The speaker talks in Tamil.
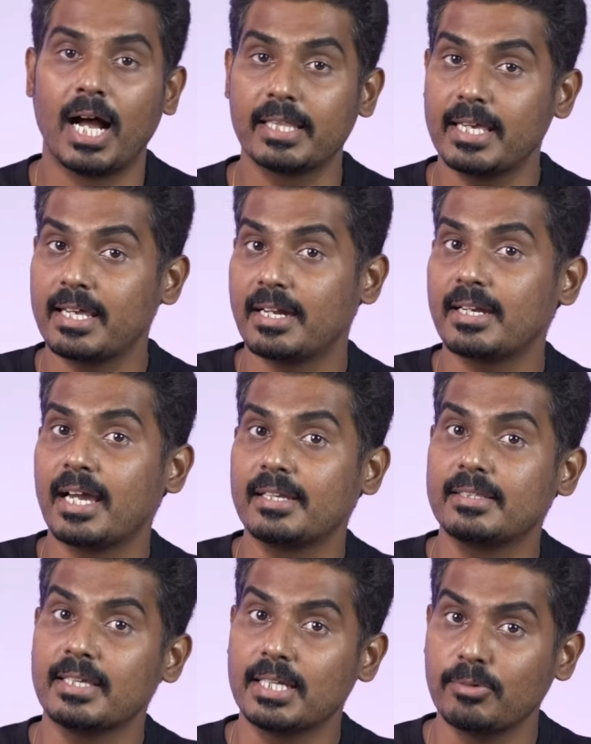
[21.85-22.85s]
அதே
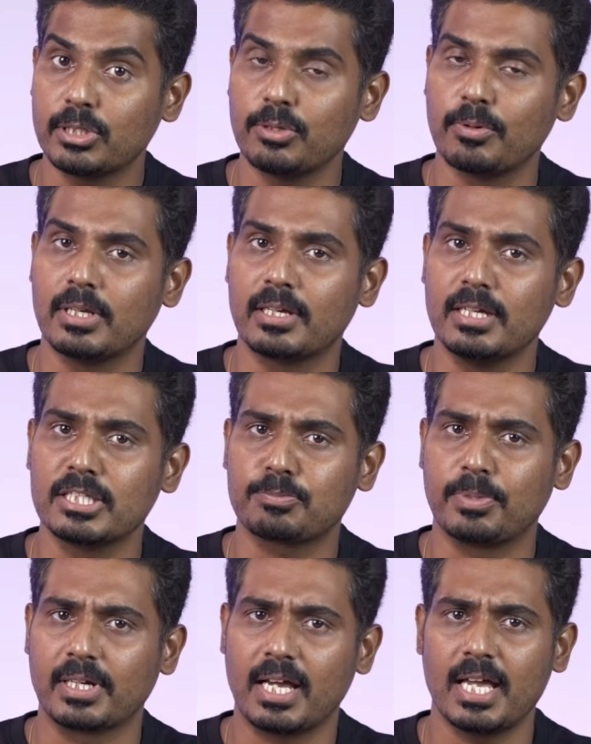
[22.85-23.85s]
ரெண்டாயிரத்தி இருபத்தி ஒன்றில் ரிலீஸ்
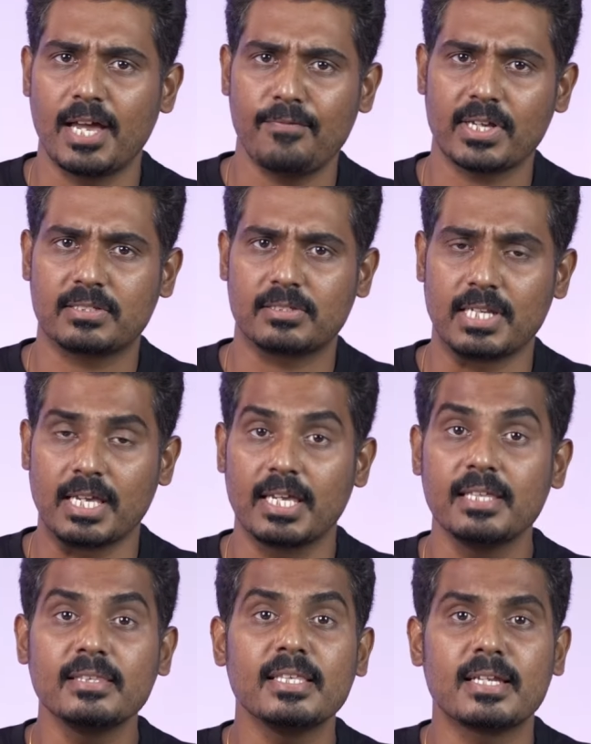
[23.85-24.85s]
பண்ண எஃப்எக்ஸ் த்ரீ
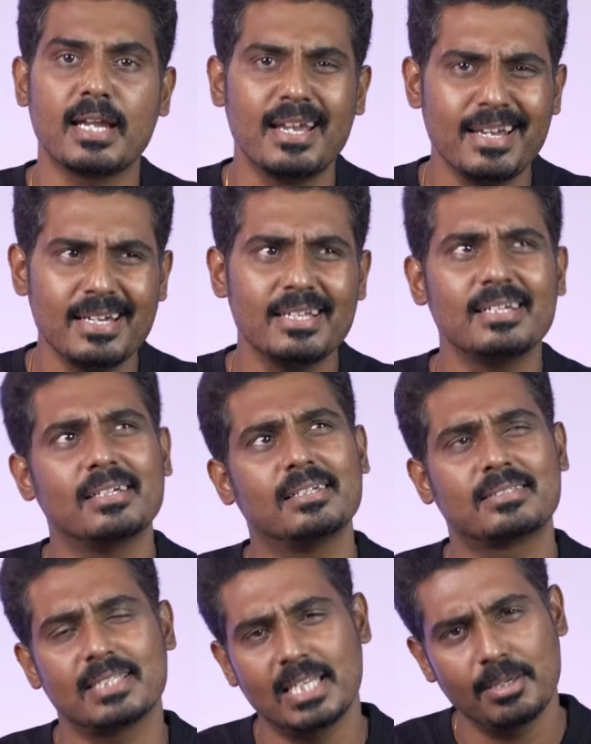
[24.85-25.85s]
இந்த ரெண்டு
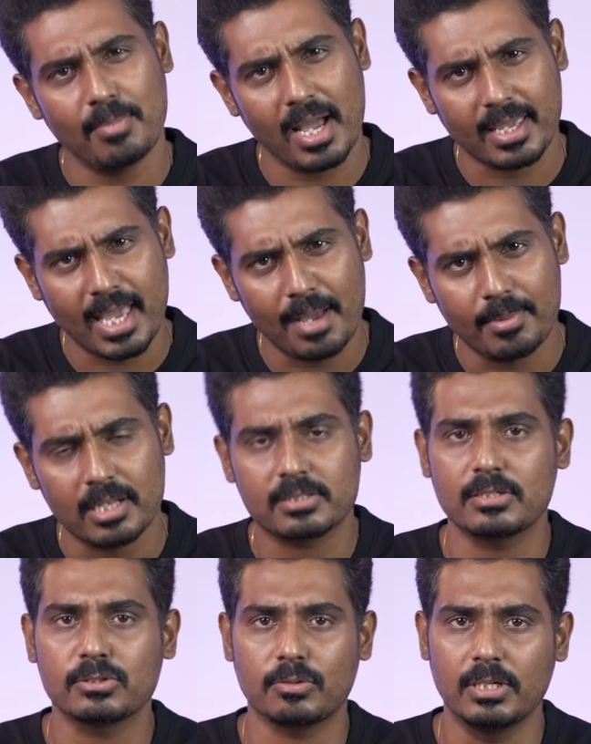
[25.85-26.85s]
சினிமா
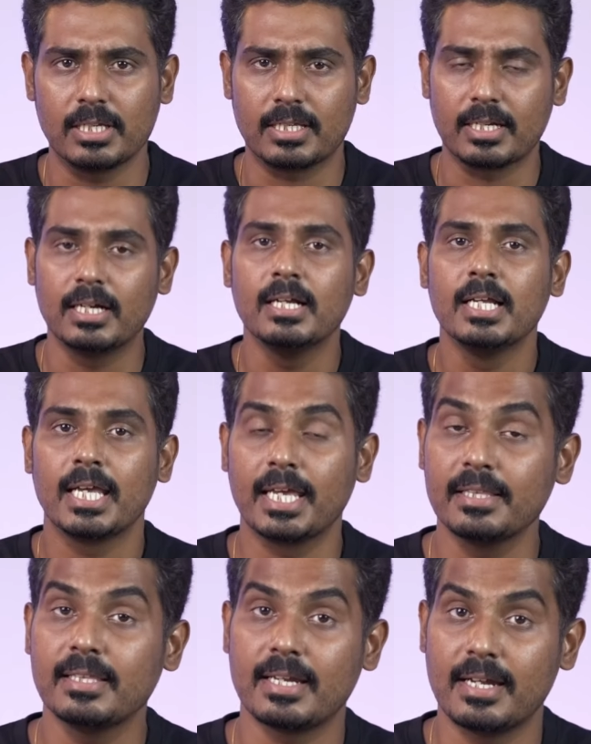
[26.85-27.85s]
கேமராஸ்னு சொல்லிக்கிற
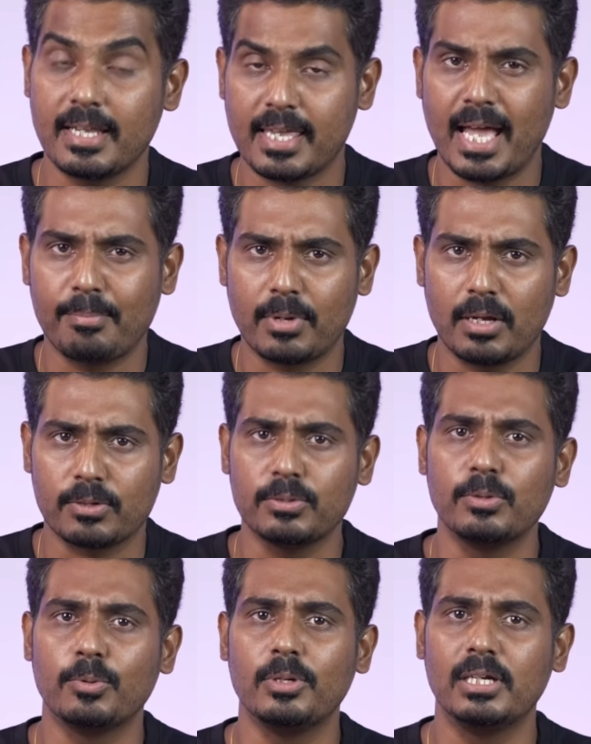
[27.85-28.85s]
இந்த ரெண்டு
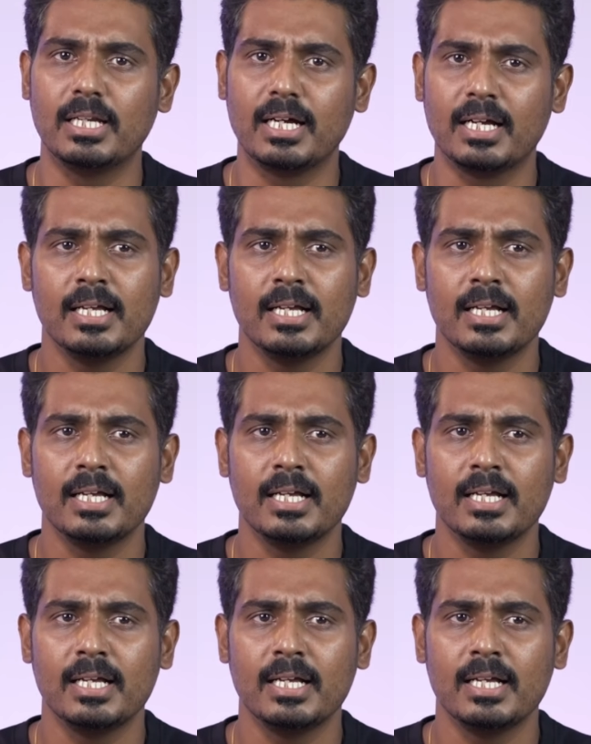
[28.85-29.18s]
கேமராக்கும் உள்ள